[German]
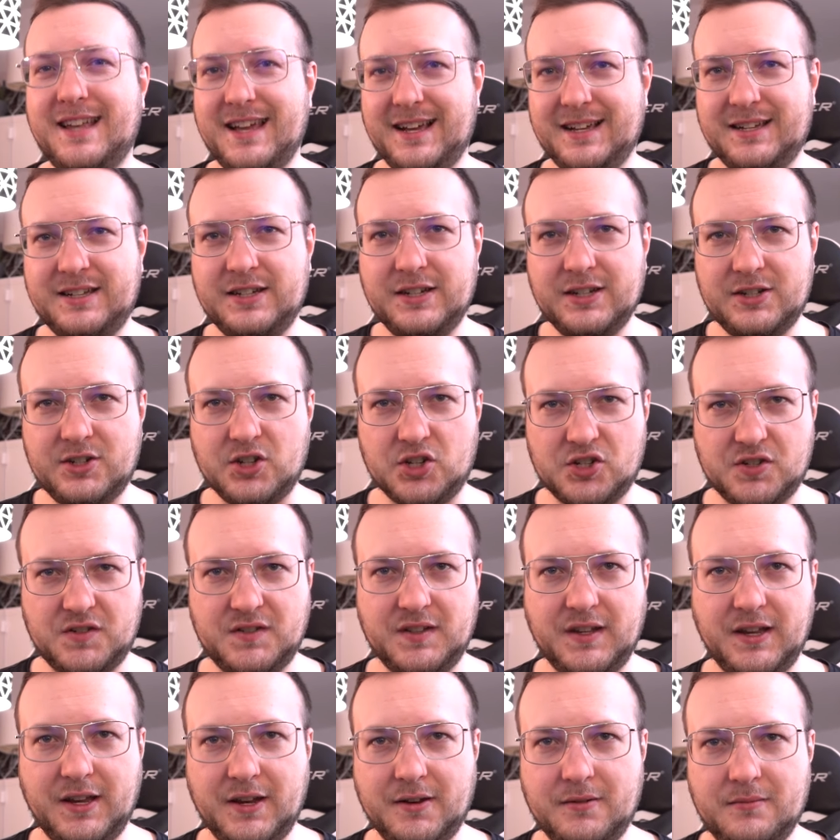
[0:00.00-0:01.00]
eher kritisch
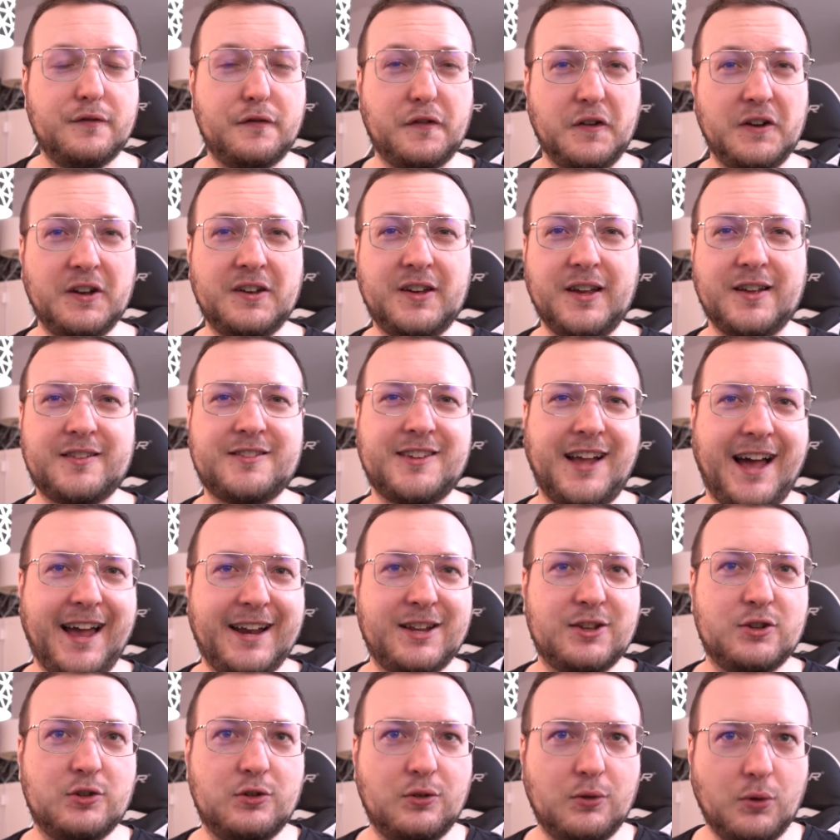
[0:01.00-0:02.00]
sehen, findet das
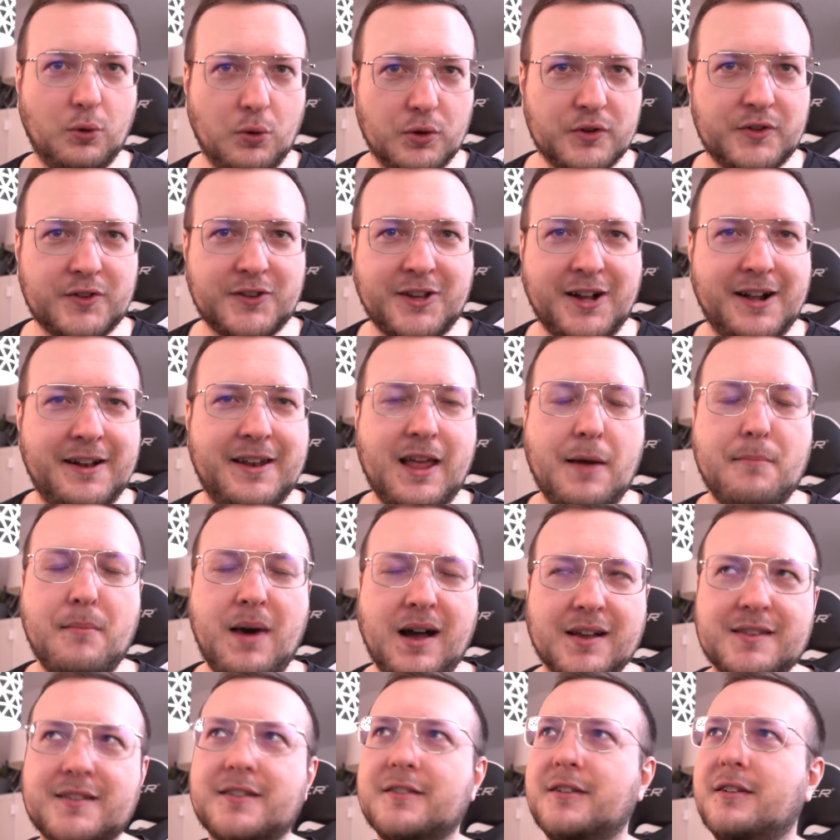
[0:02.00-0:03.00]
ein Großteil der
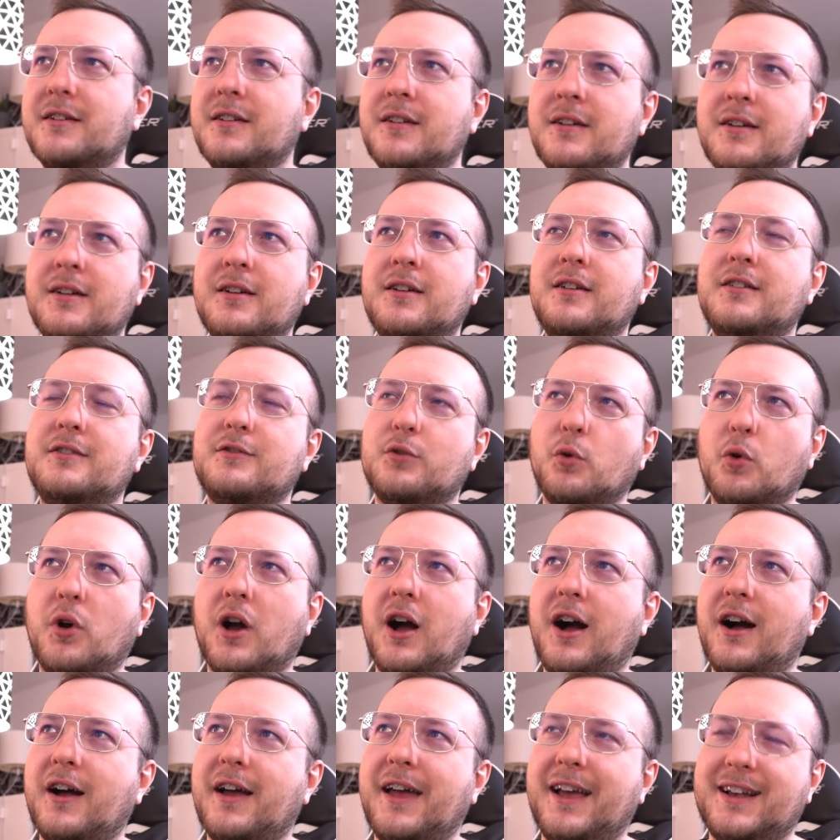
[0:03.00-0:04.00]
Masse
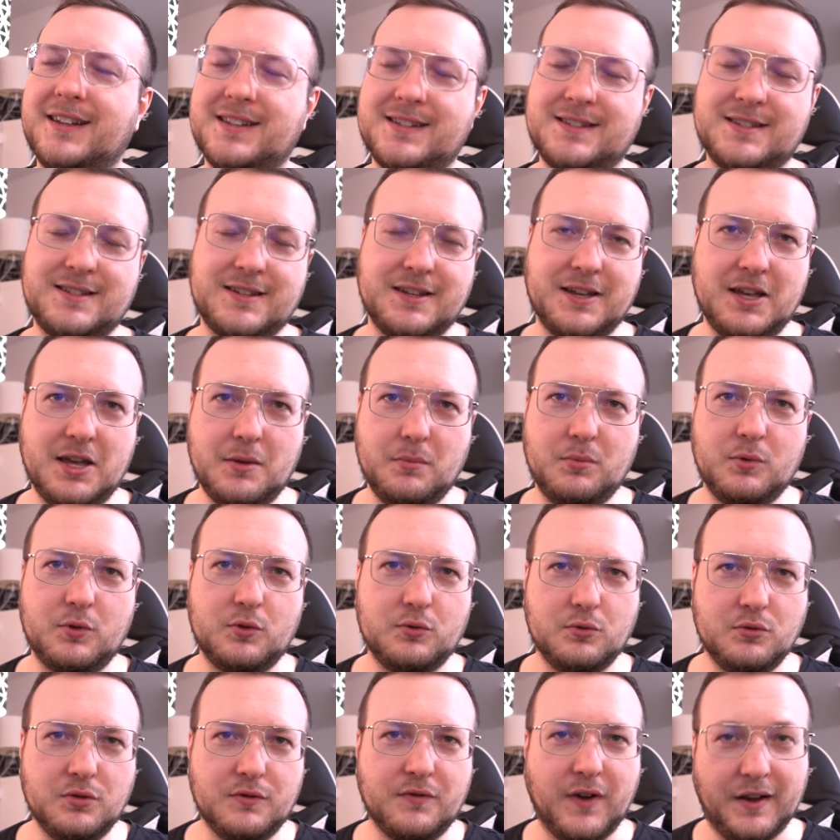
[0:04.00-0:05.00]
sogar extrem
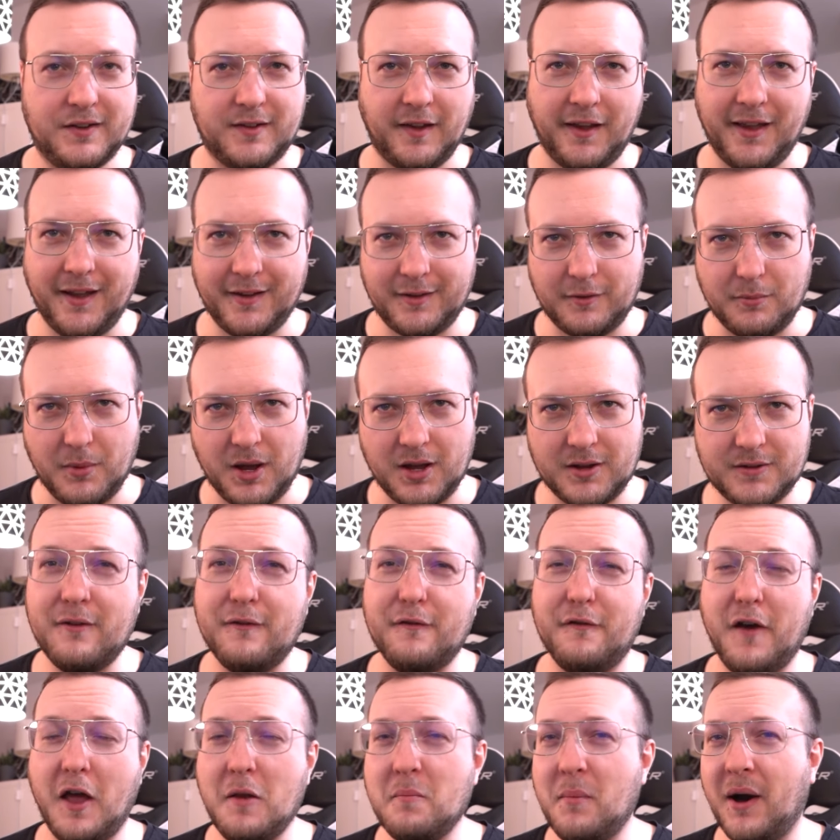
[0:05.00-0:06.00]
gut, was er jetzt macht,
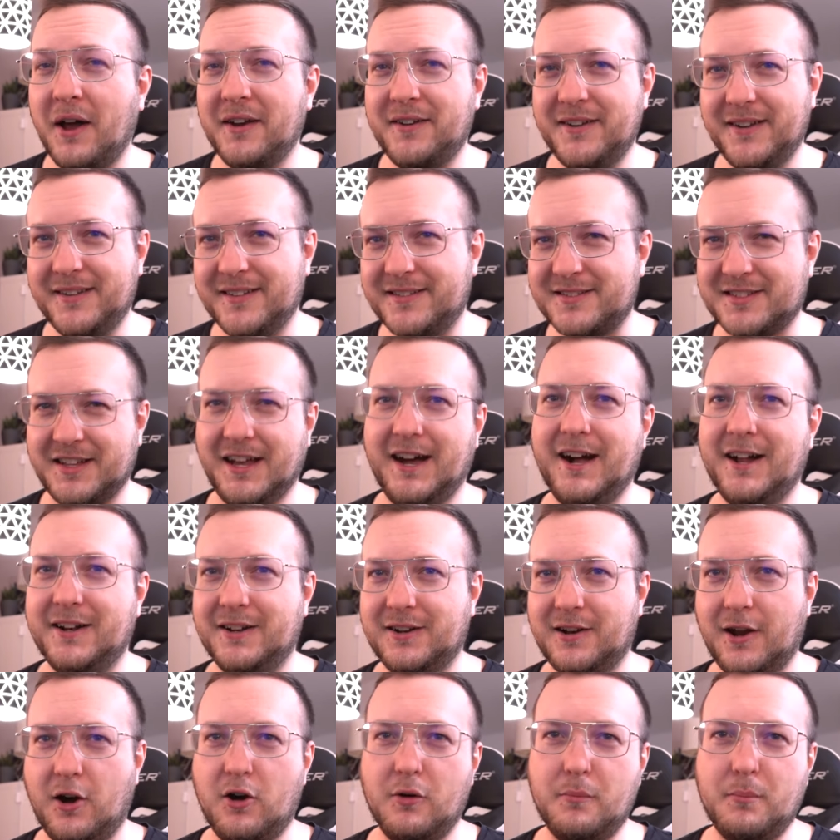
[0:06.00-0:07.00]
wenn man den Zahlen
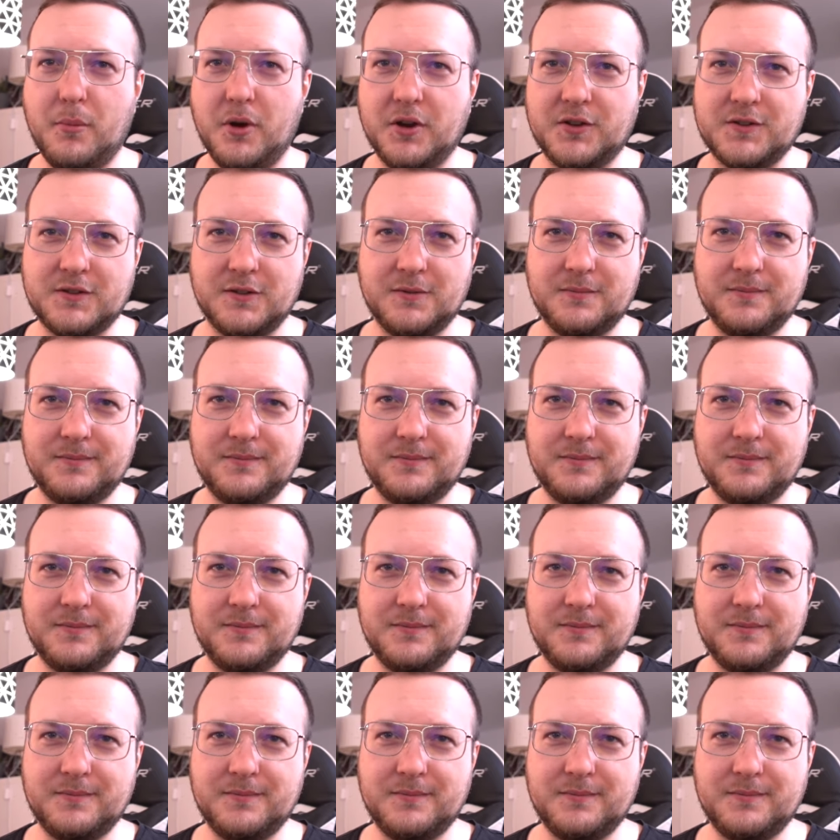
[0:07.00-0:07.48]
glauben möchte.